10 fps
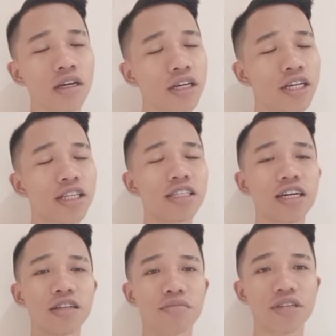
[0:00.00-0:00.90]
Kita
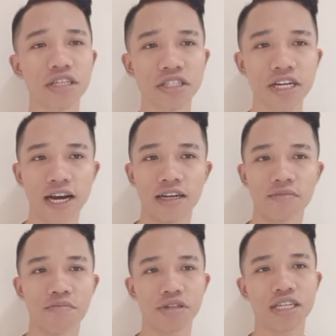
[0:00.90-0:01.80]
sangat
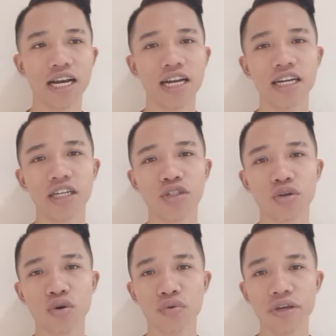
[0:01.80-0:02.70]
menyaksikan perjalanan
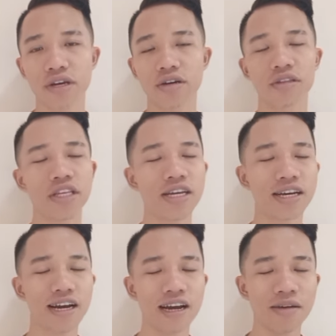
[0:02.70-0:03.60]
Jokowi
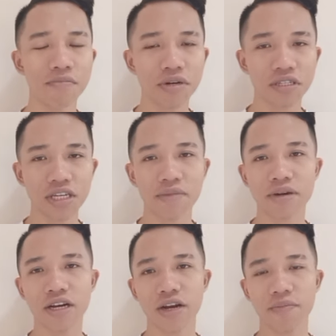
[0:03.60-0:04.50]
ketika bersama
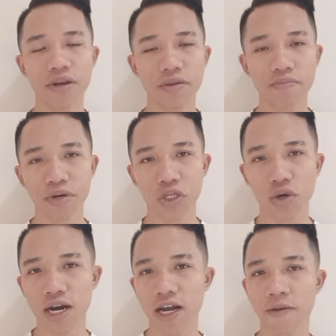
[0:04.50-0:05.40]
dengan PDI
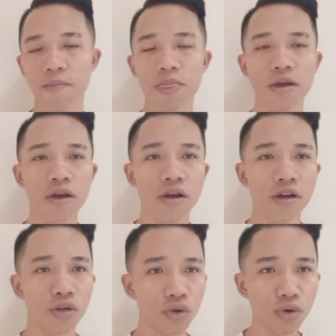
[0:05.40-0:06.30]
Perjuangan.
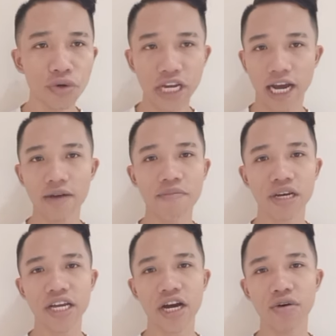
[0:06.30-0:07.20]
Dulunya
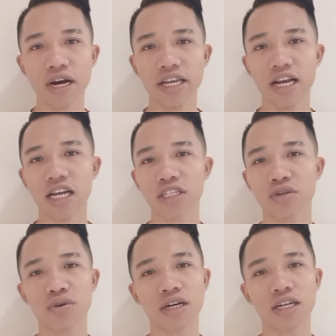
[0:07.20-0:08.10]
beliau hanyalah
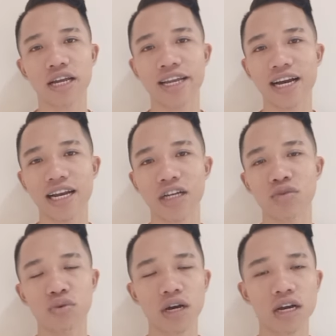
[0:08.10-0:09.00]
seorang dari anak
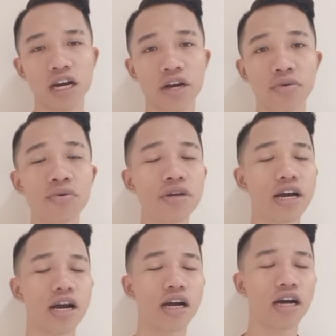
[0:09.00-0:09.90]
tukang kayu
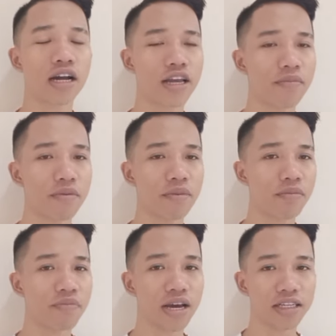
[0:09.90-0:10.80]
yang hanya
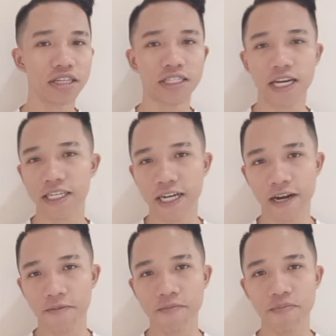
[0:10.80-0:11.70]
memang biasa saja.